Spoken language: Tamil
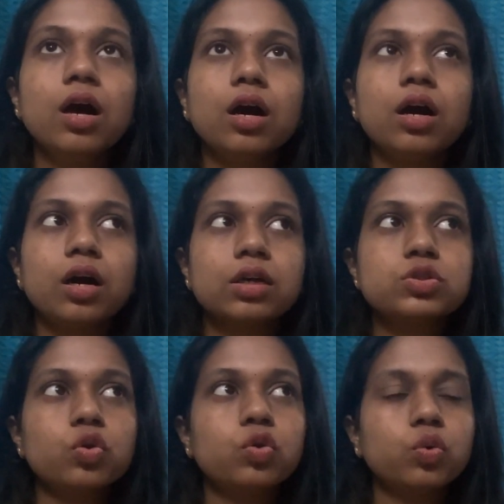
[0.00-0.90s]
ஸோ
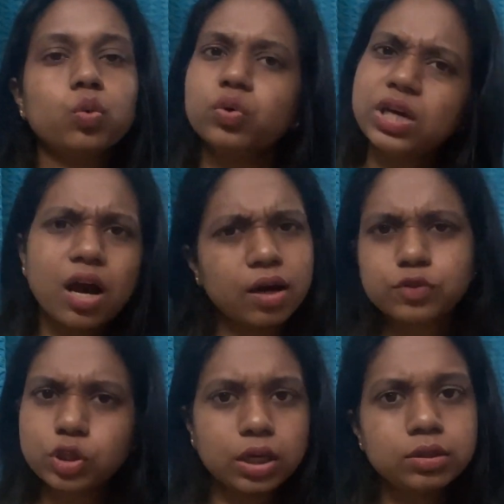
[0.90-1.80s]
யா அவ்வளோதான்
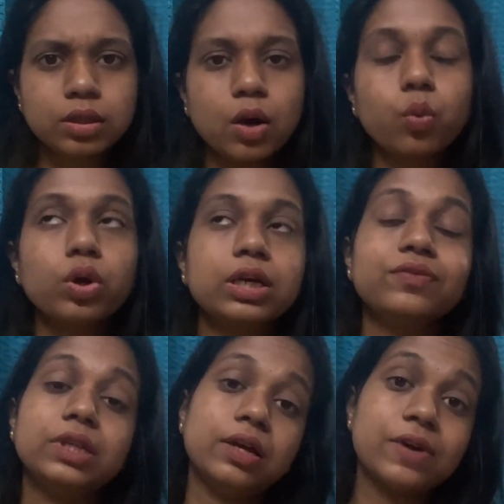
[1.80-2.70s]
இதுதான் உங்களுக்கு இல்லை
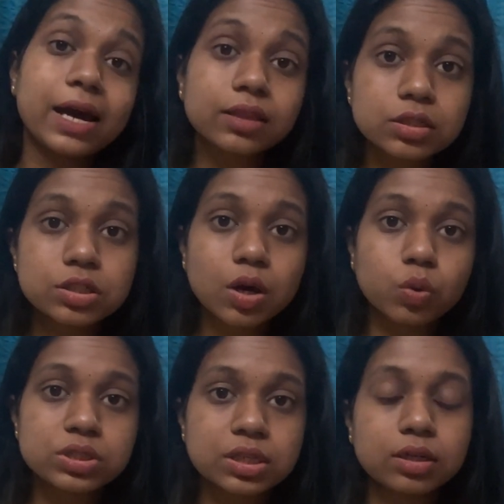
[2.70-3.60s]
வேறு ஏதாச்சும் டவுட்ஸ்
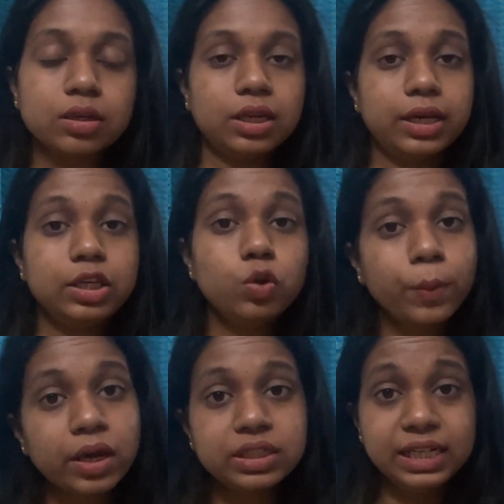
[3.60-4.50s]
இருக்குது இல்லை இன்னுமே
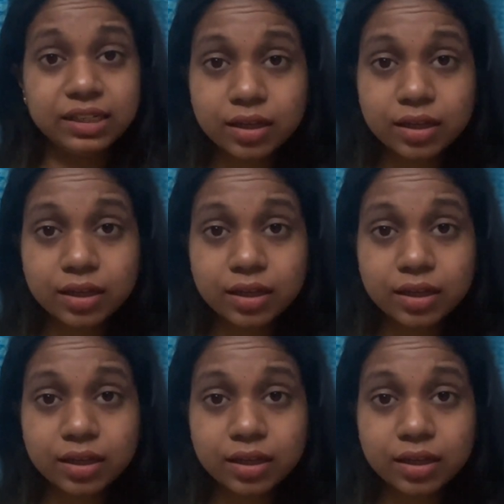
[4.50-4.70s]
டீட்டெயில்டாக